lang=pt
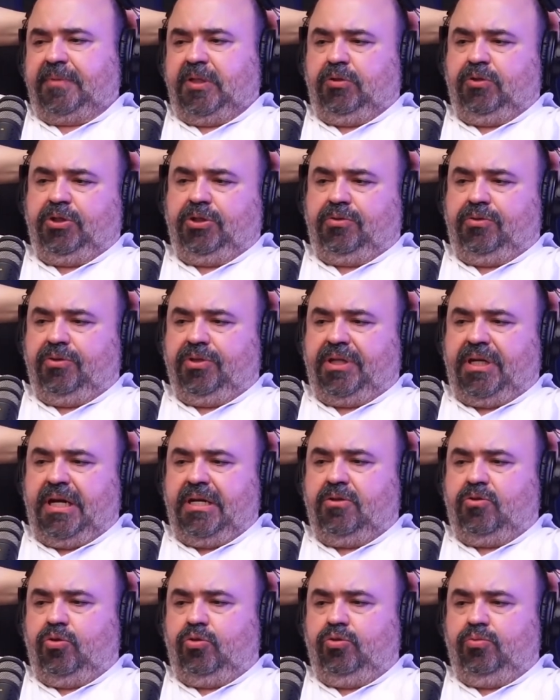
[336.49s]
Hoje é o
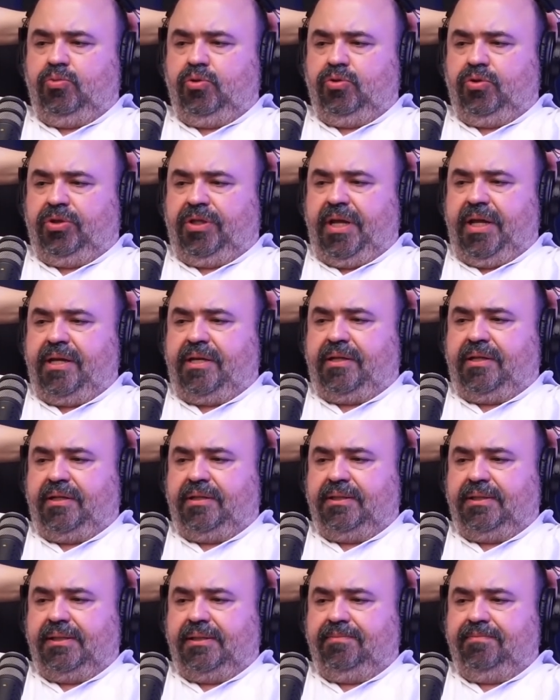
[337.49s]
contrário, todo mundo tem que
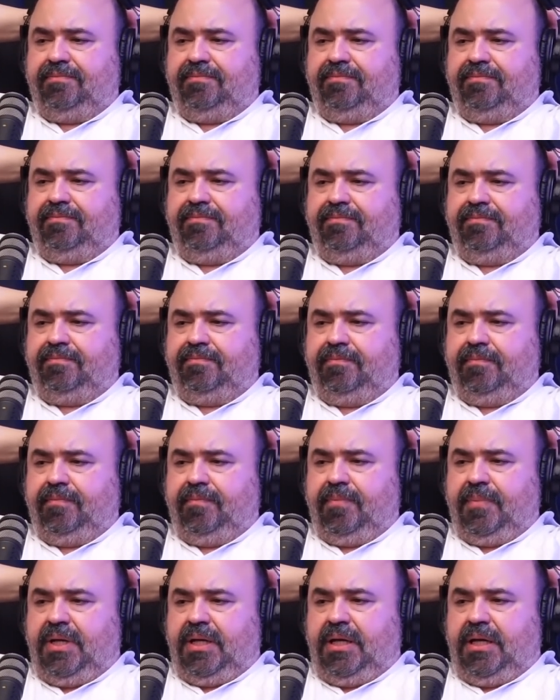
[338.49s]
transar. Uhum.
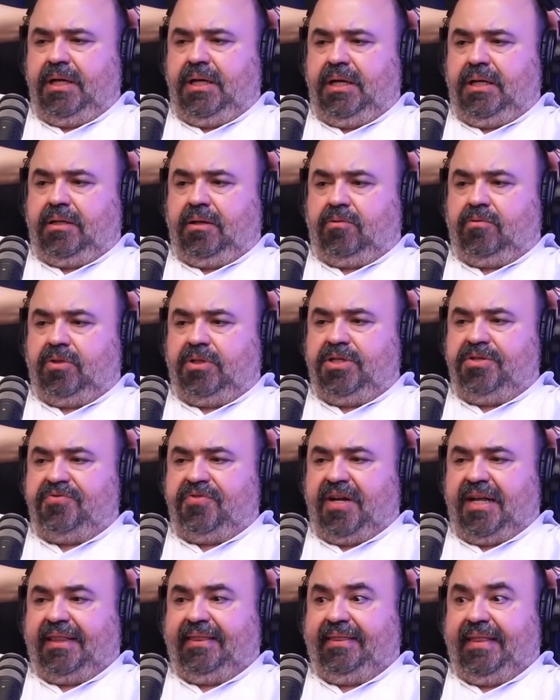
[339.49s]
Então, quando a gente
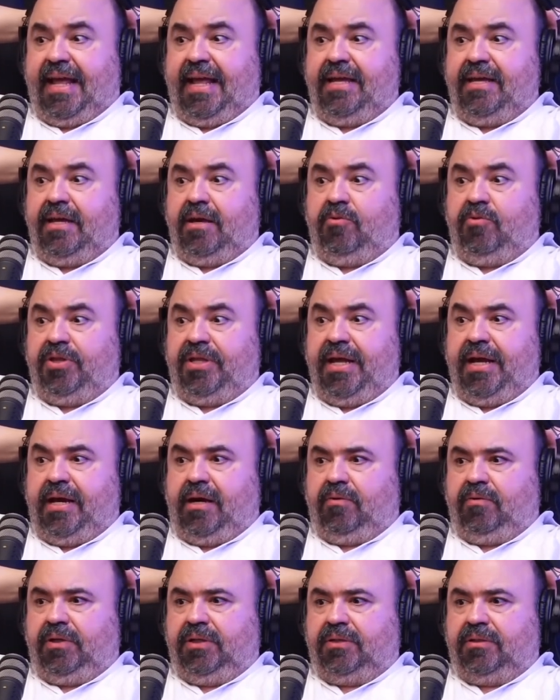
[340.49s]
fala tem, é um
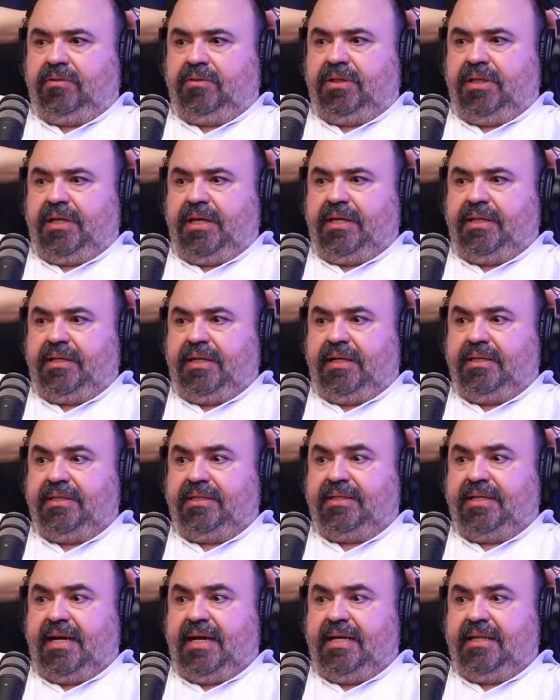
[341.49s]
ideal, né? Então, você tem que
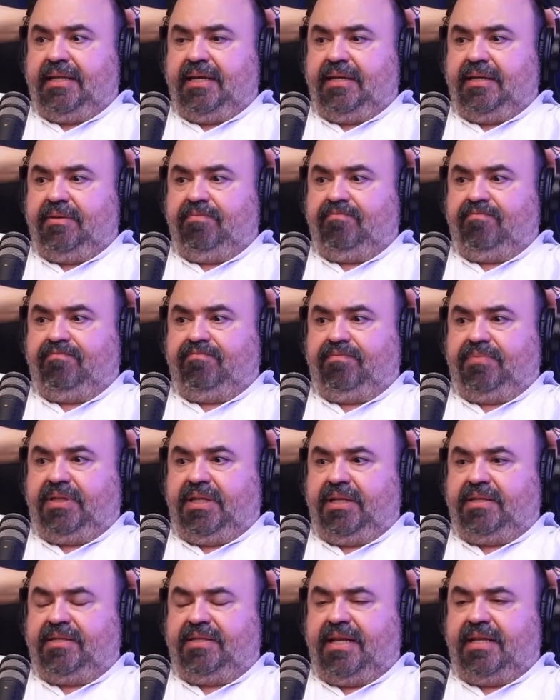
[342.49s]
transar, tem que
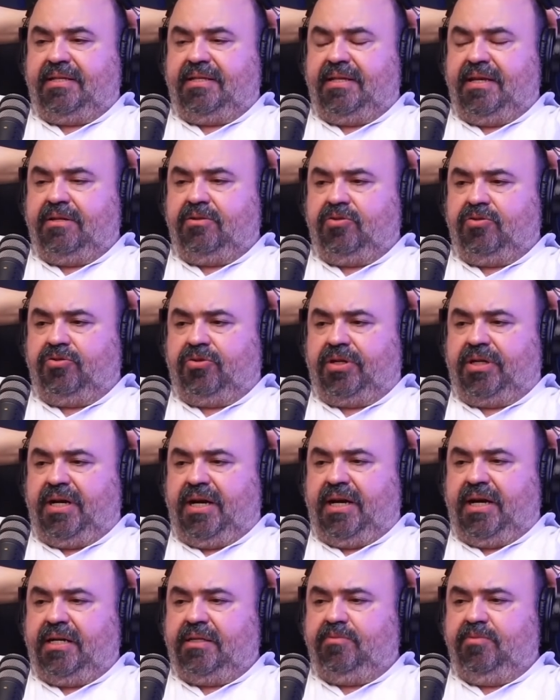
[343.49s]
ter 700
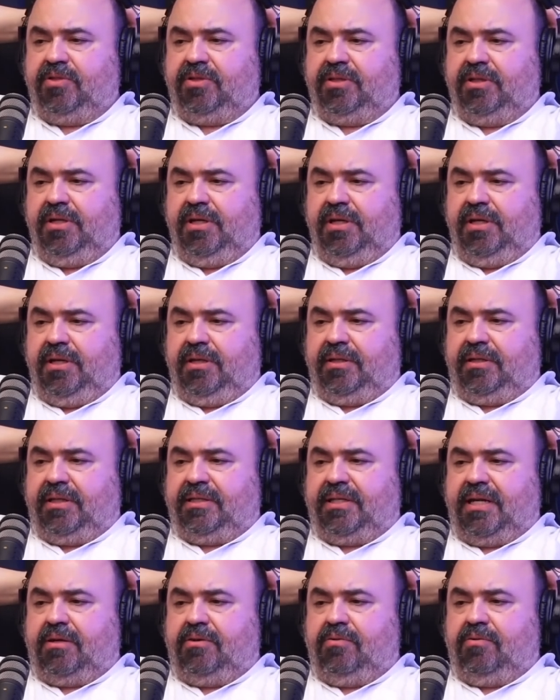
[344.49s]
orgasmos,
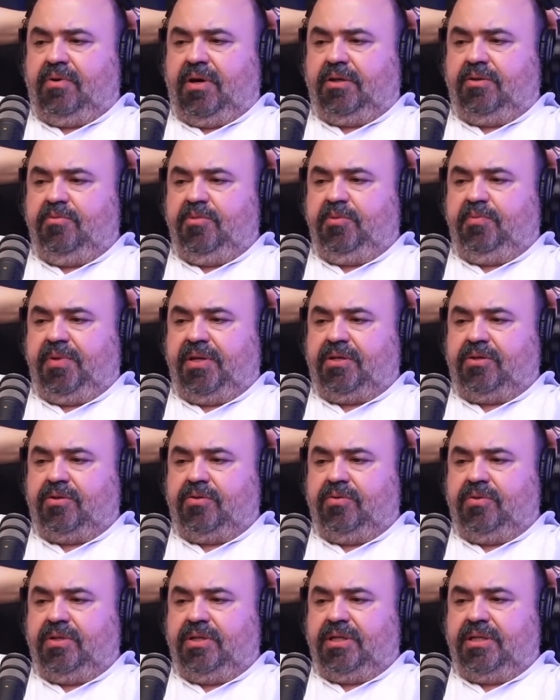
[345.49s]
transar com 4 mil
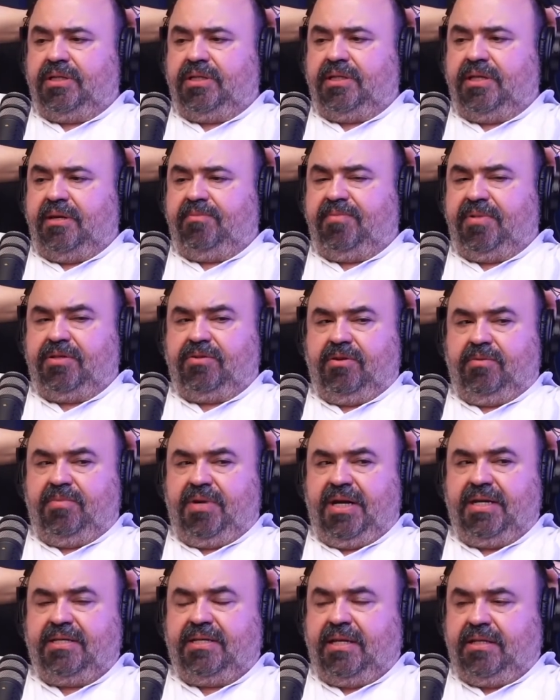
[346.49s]
pessoas e ser a pessoa
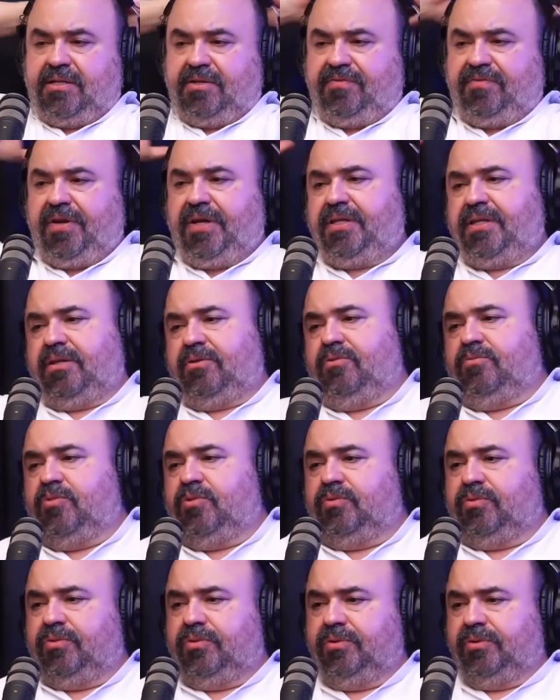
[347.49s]
mais satisfeita do
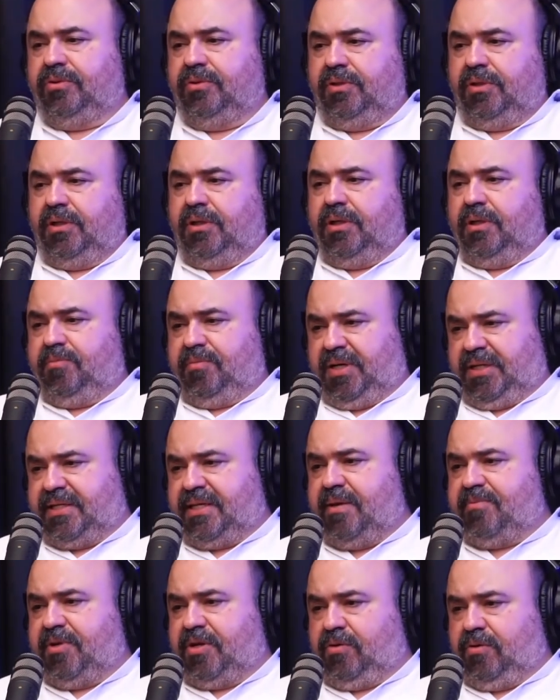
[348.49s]
mundo. Uhum.
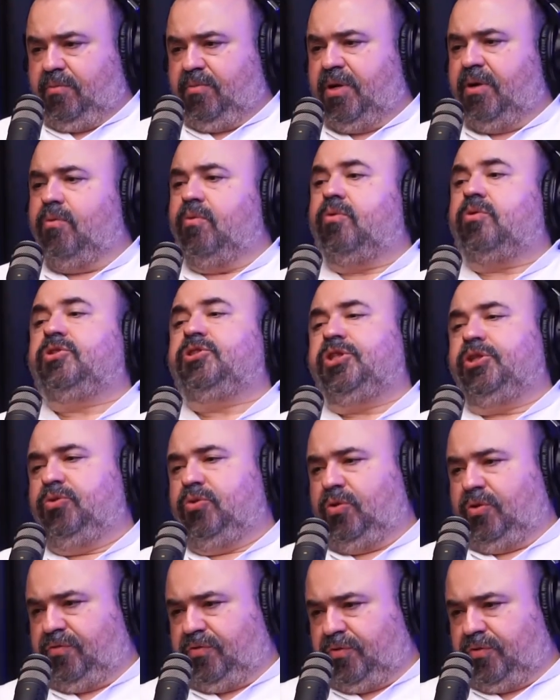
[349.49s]
Percebe como é, um, de
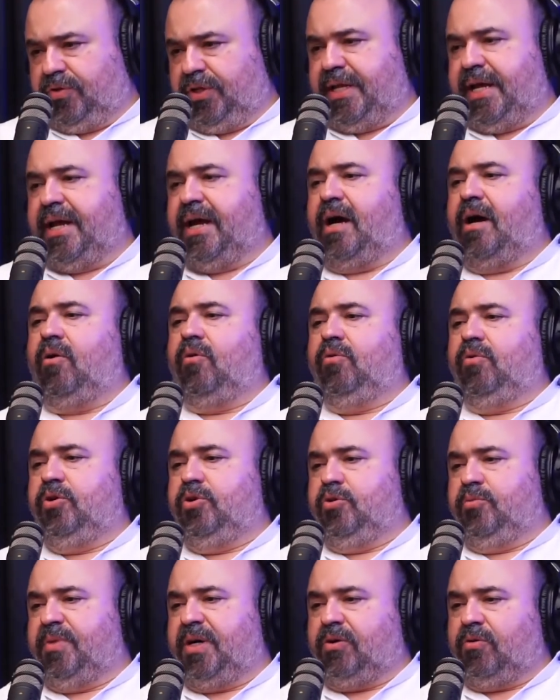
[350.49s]
novo, um ideal
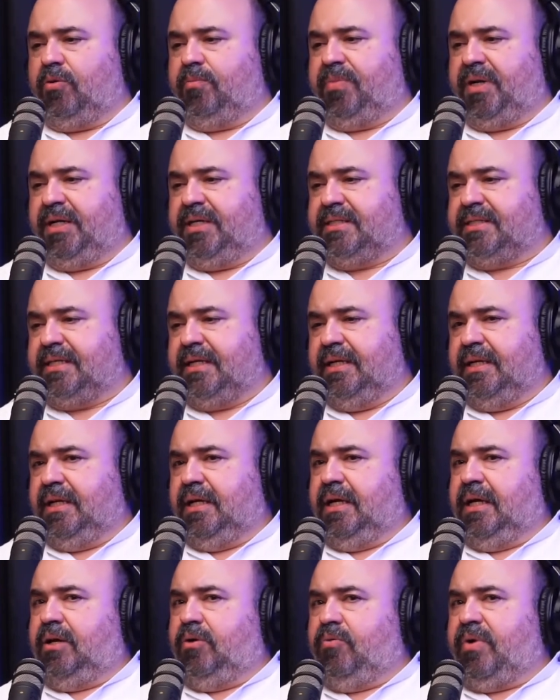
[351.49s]
e uma cobrança.
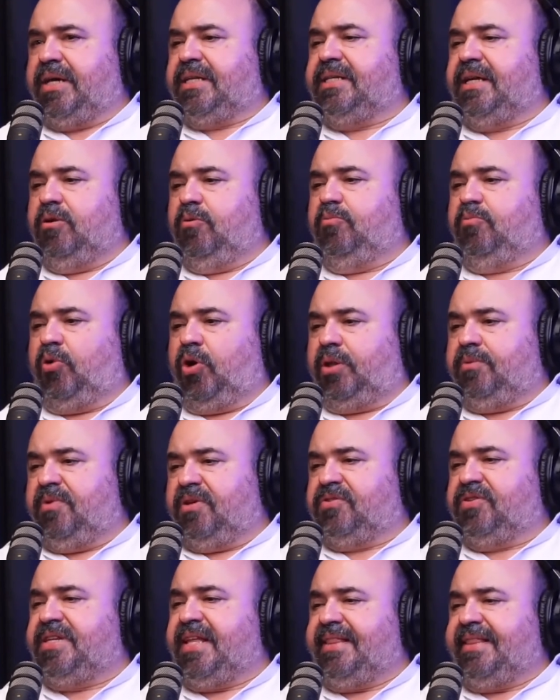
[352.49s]
Não é que você não pode,
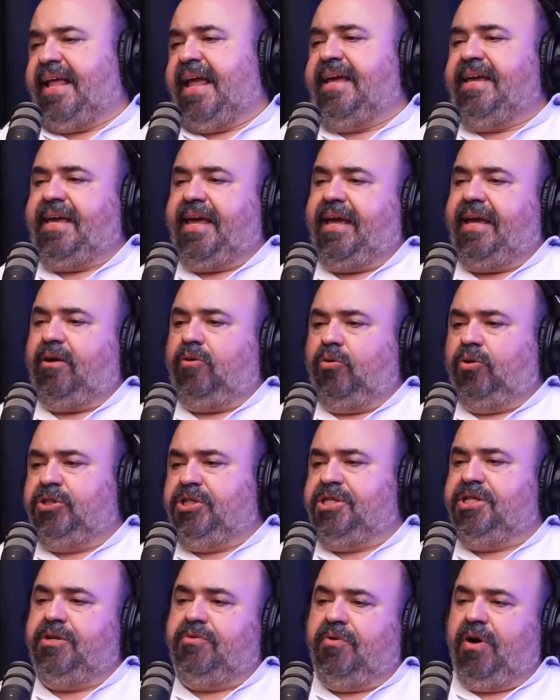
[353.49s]
mas você tem que.
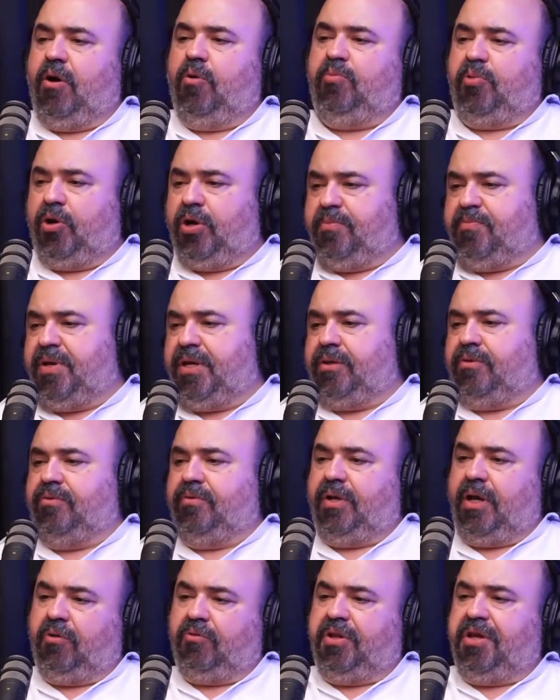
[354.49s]
Hoje em dia não é o
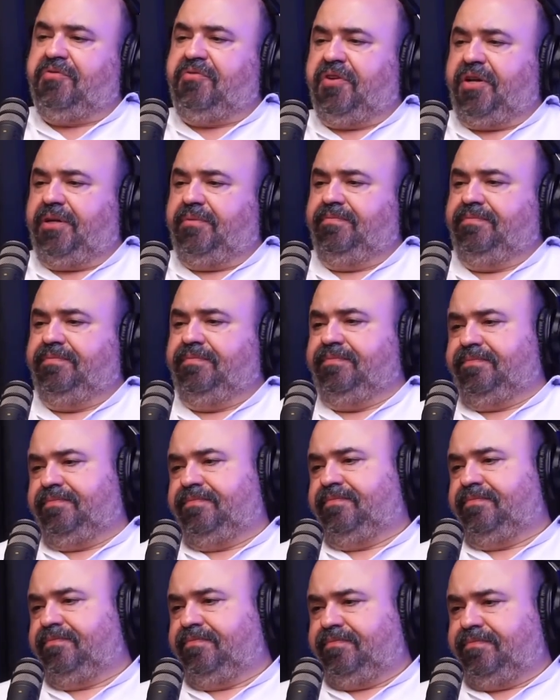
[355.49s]
proibido, é o dever.
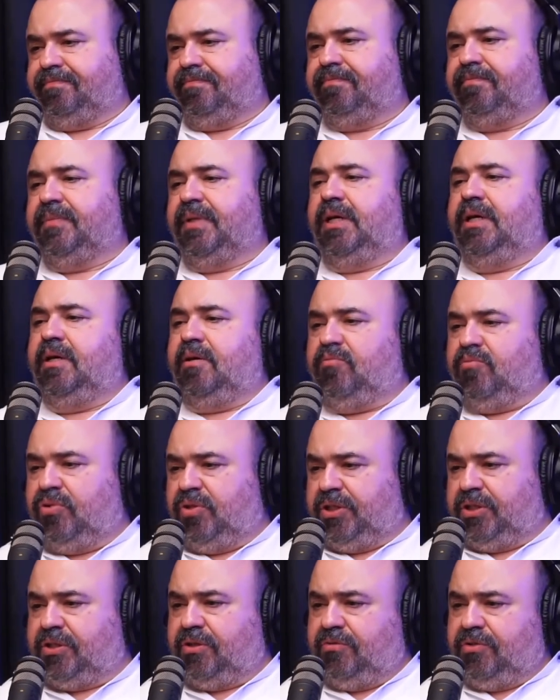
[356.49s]
Inverteu. Uhum.
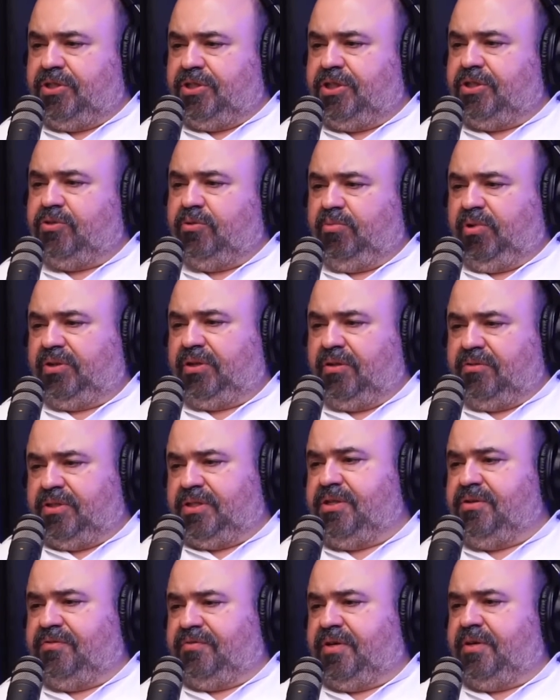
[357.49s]
Por isso que eu indico o
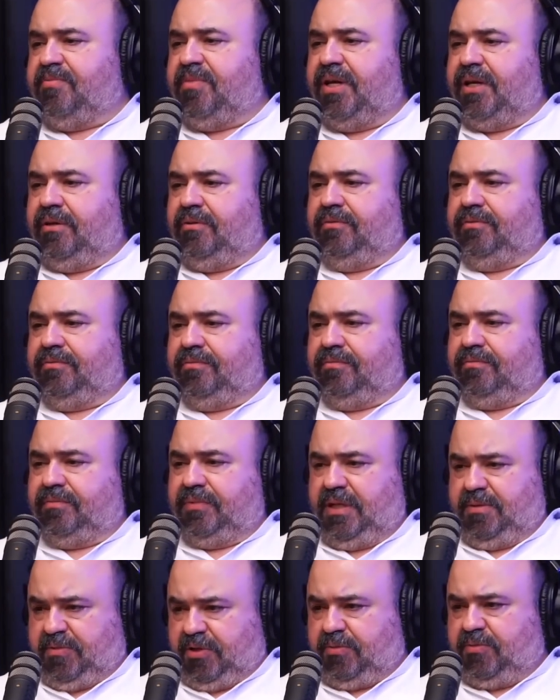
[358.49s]
botãozinho vermelho.
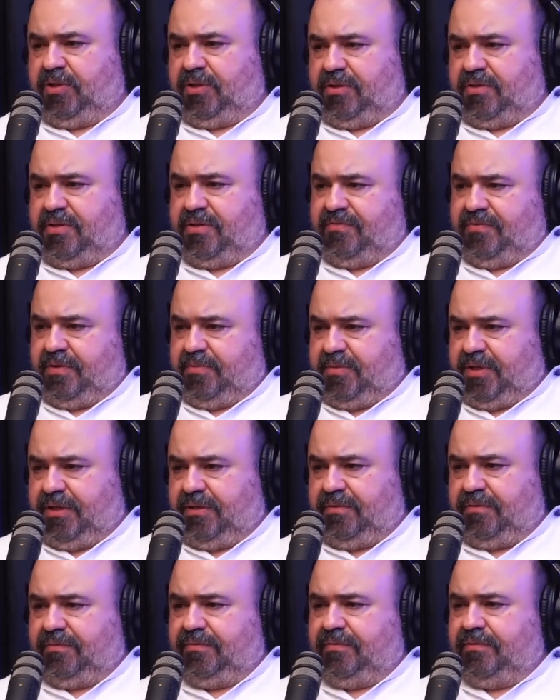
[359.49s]
Lembra do botãozinho vermelho?
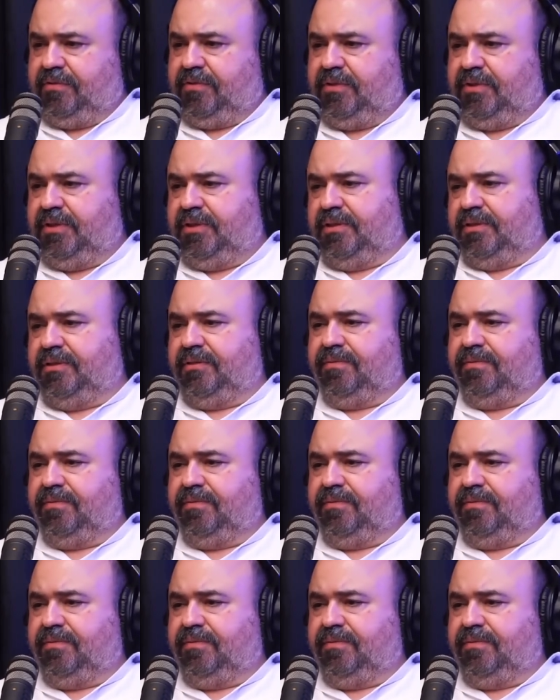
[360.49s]
Uhum. Foda.